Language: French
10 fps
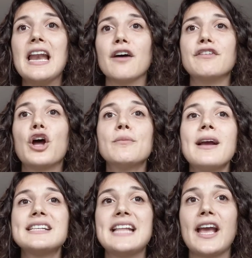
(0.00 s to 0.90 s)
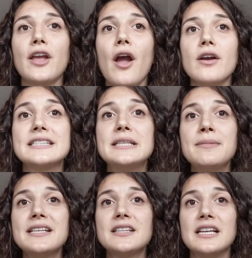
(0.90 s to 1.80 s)
l'environnement extérieur
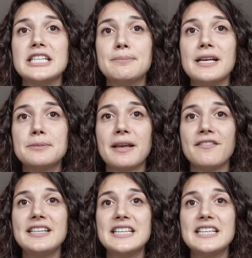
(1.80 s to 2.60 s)
s'immisce dans l'espace privé